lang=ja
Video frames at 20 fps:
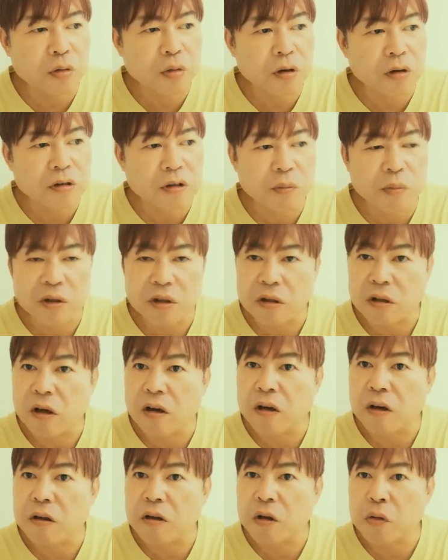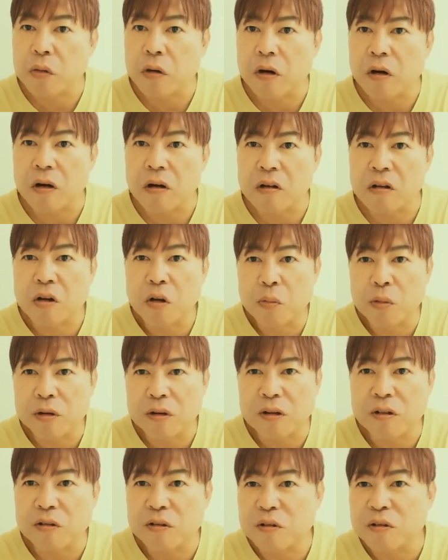とかしてまた大変なのかなと思っ
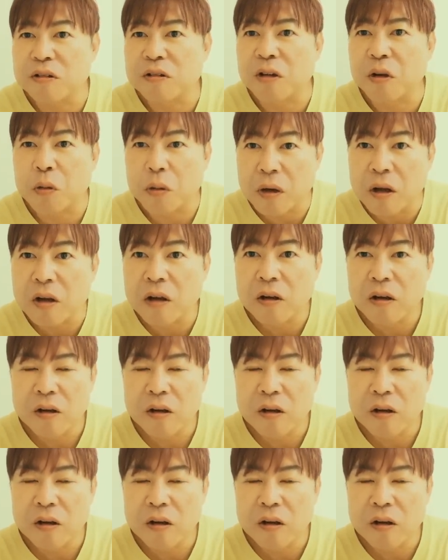たりするんですけどね、